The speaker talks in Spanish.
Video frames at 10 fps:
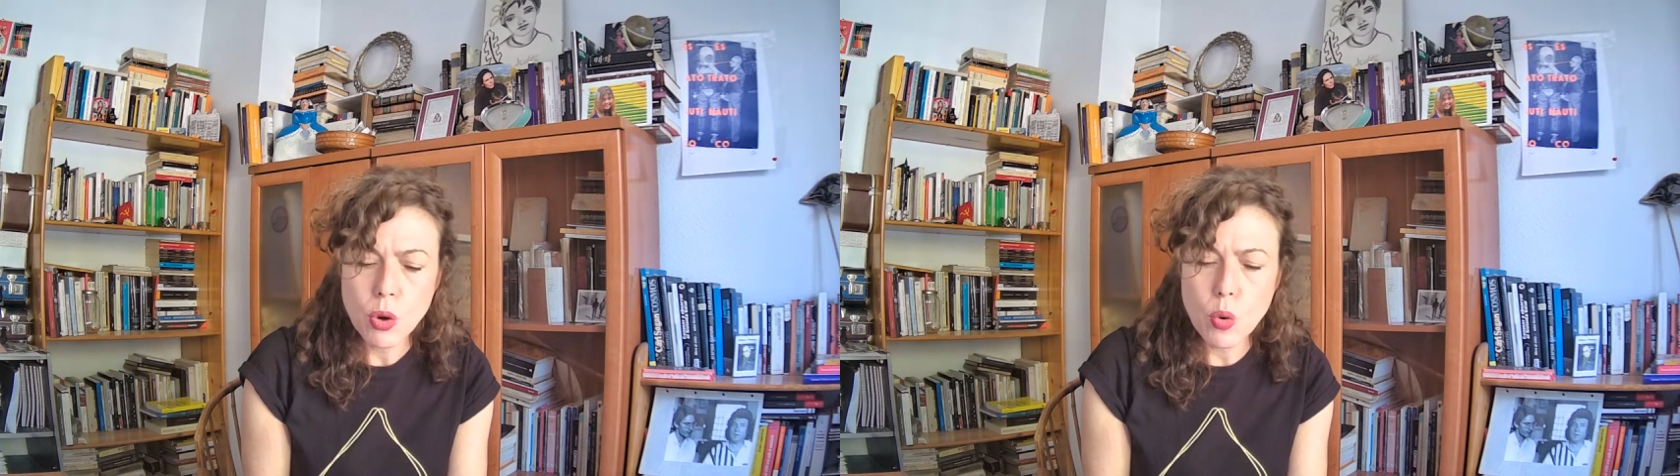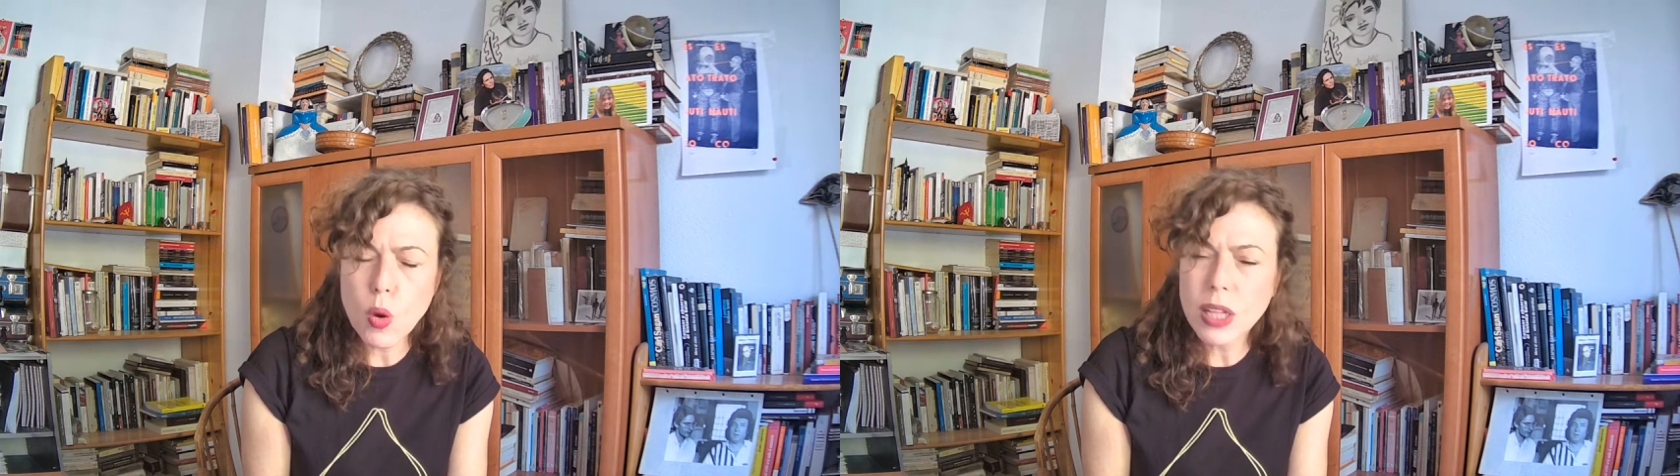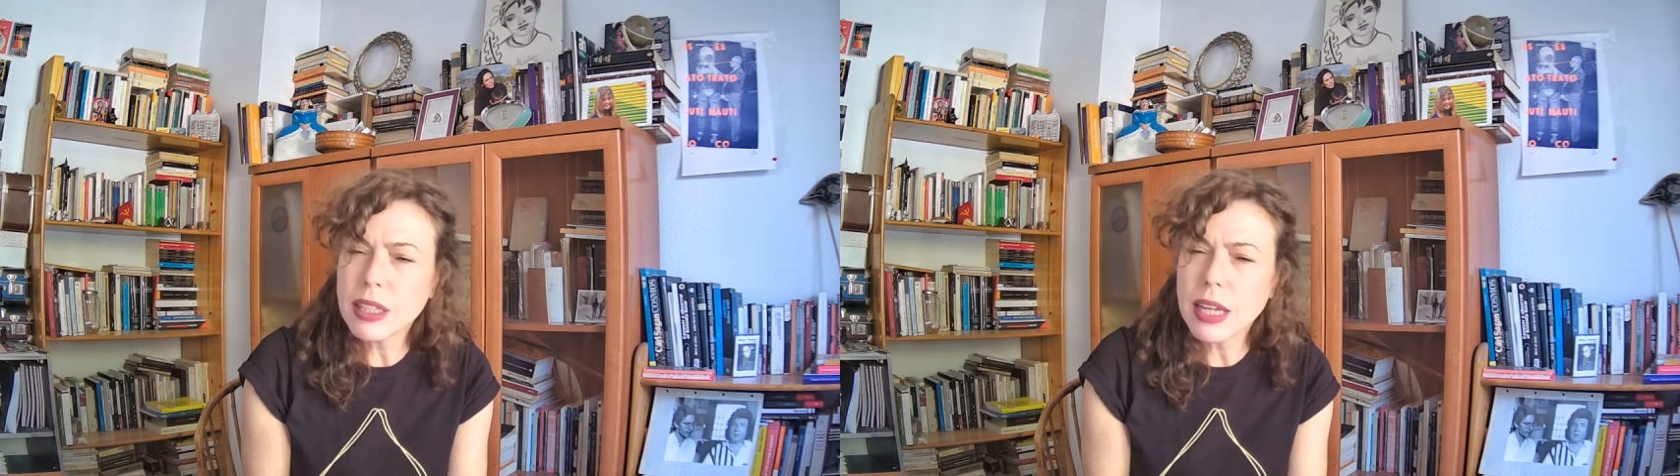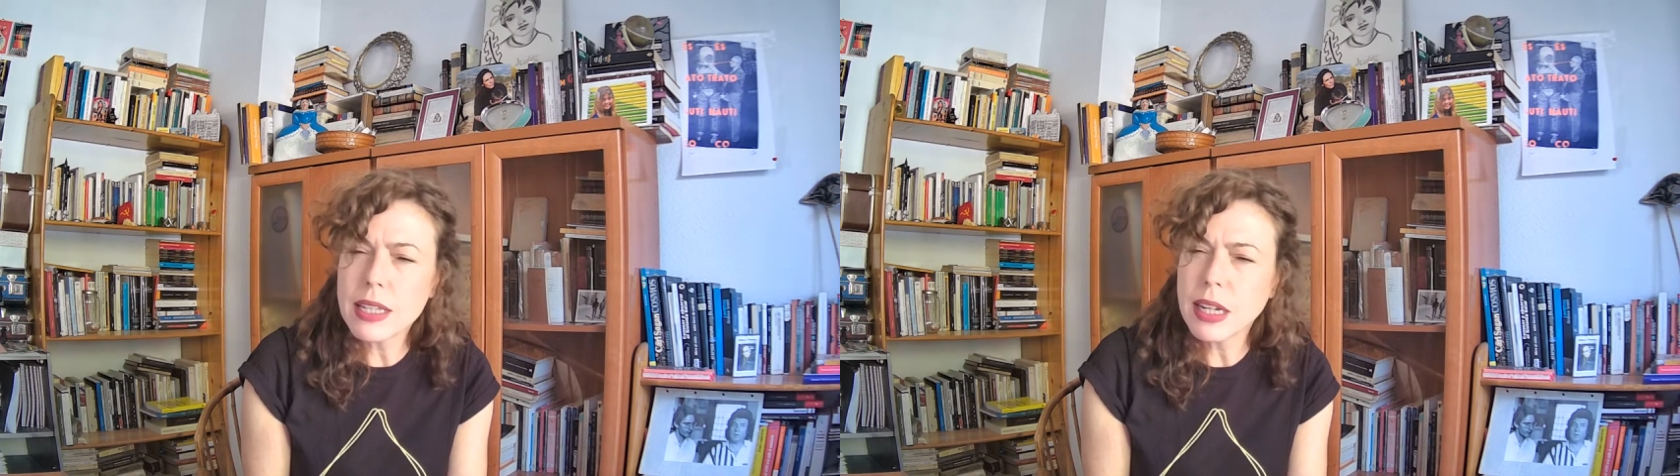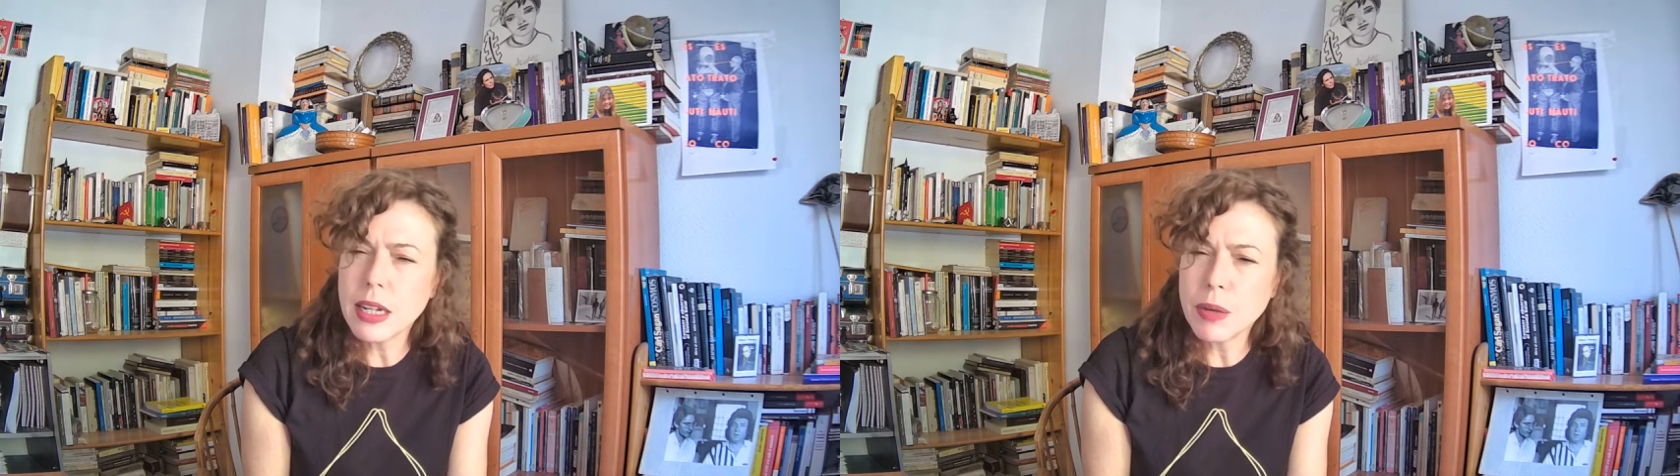
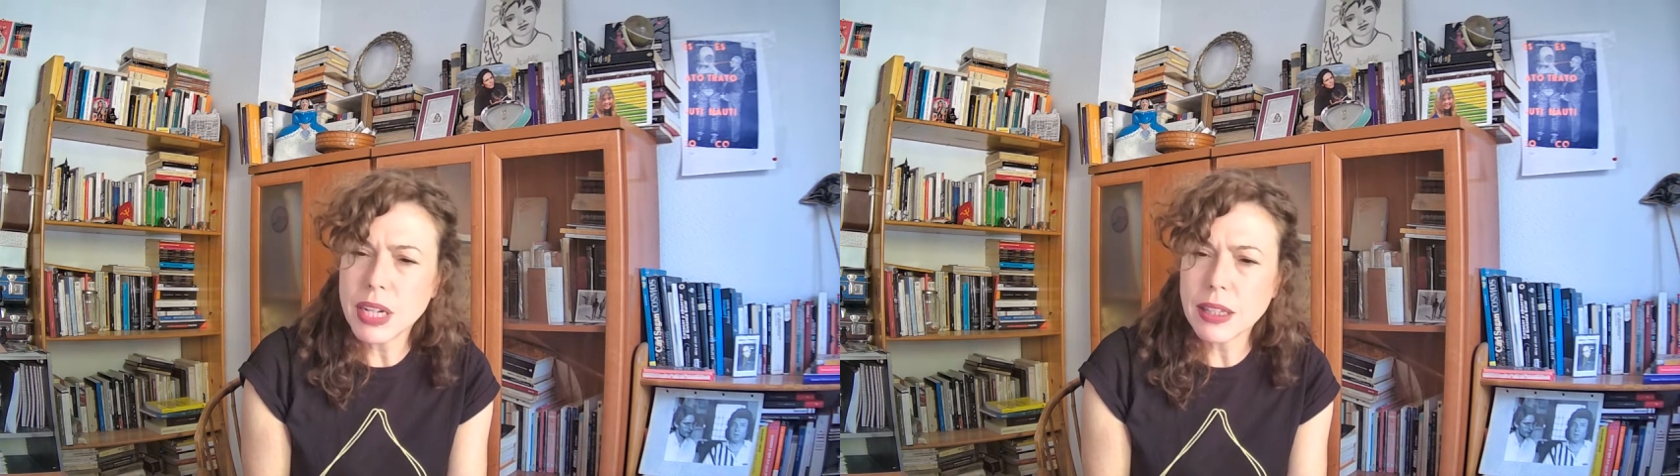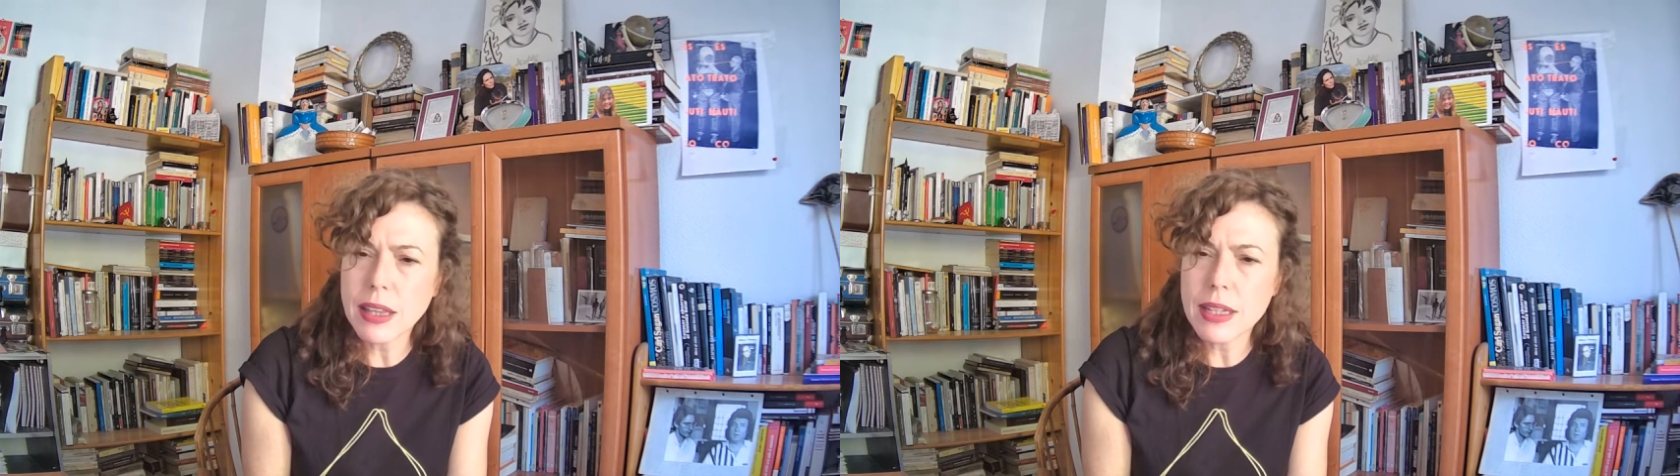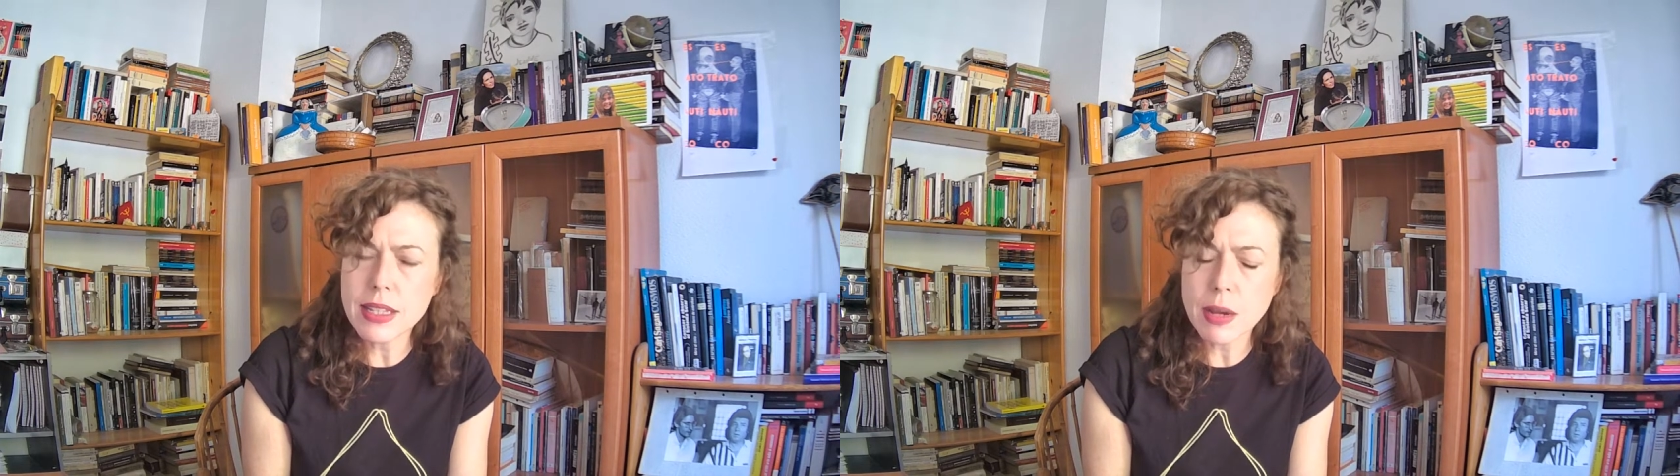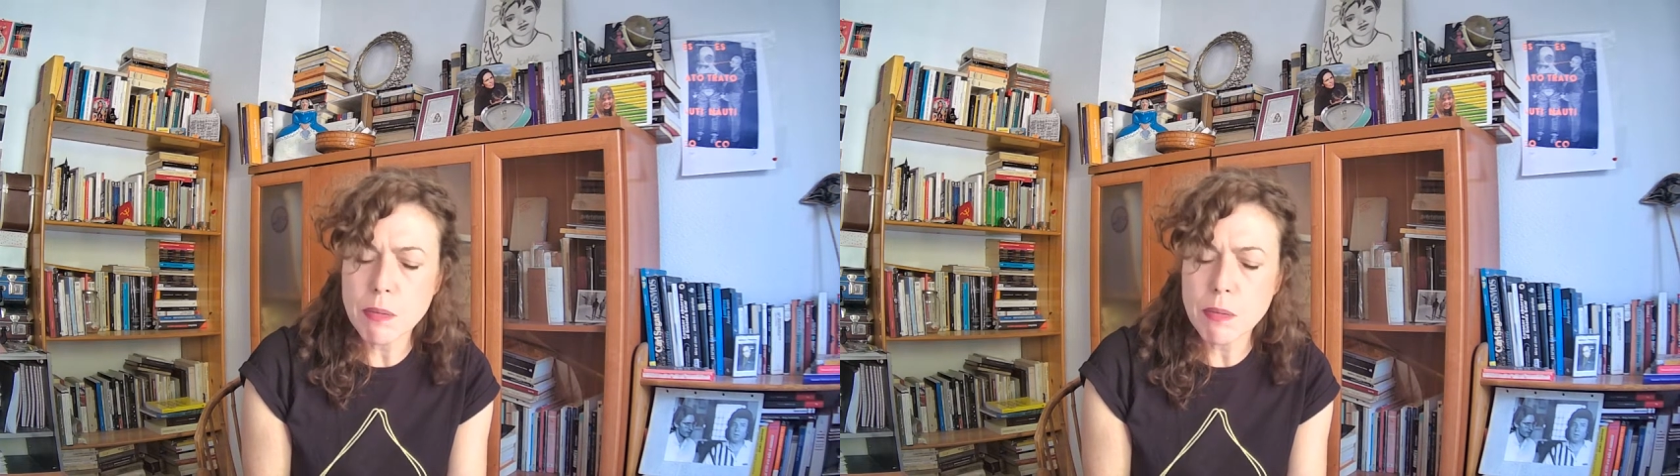cuántas libertades